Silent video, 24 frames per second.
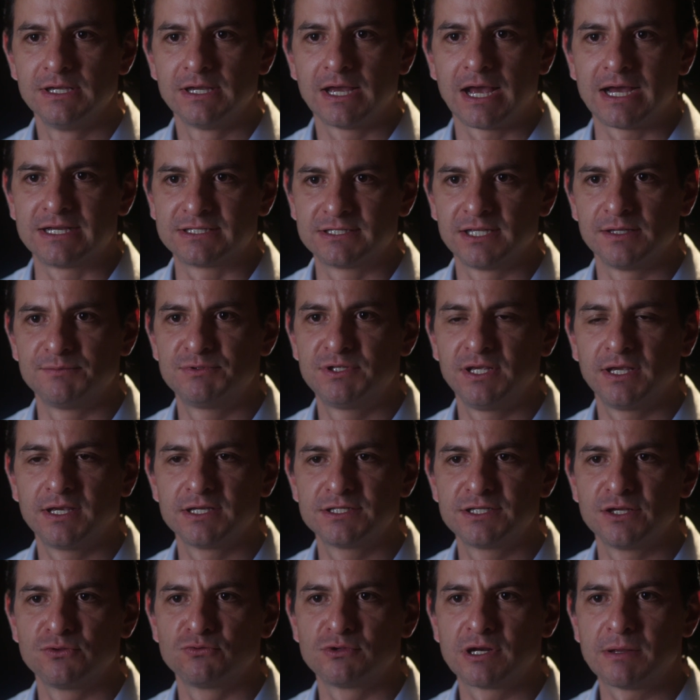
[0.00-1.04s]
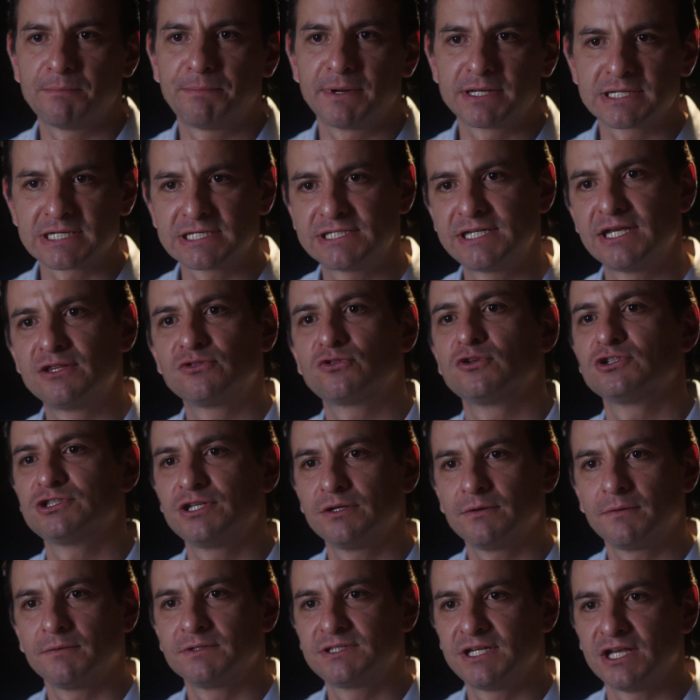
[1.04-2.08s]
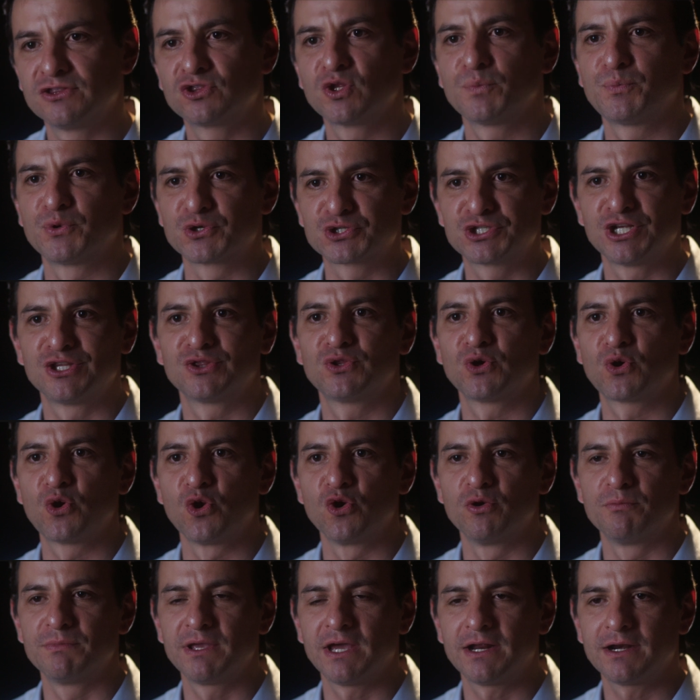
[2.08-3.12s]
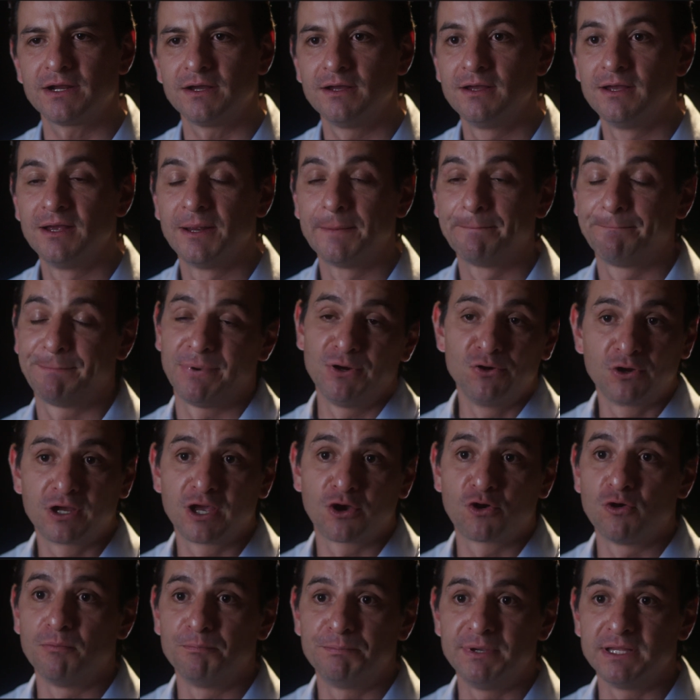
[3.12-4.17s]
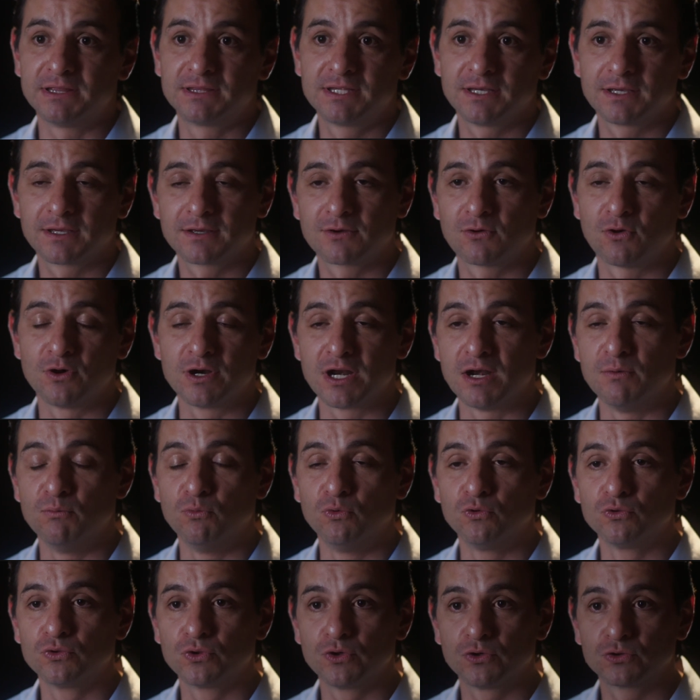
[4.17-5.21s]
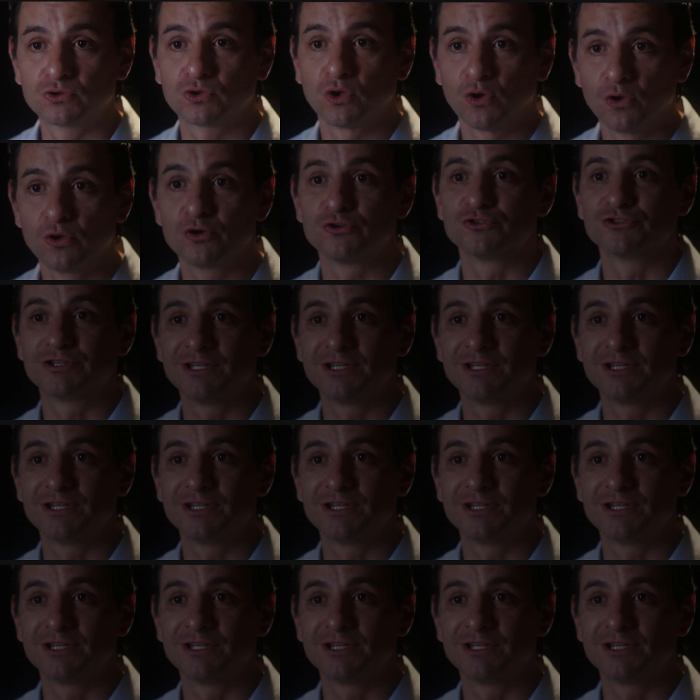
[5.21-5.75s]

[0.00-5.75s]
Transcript: ACEP sigue siendo una empresa 100%, colombiana, pero que compite con el mundo todos los